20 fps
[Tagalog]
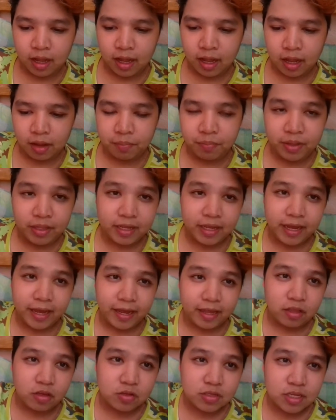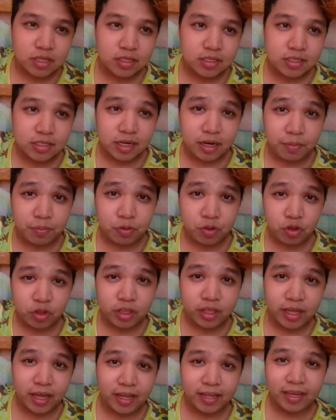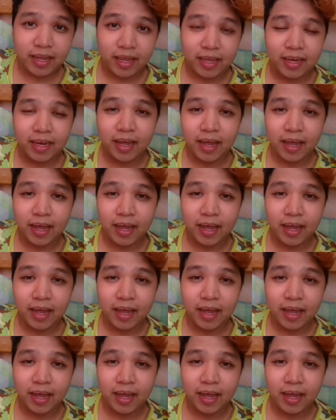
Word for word: uh, binigay do sa description niya na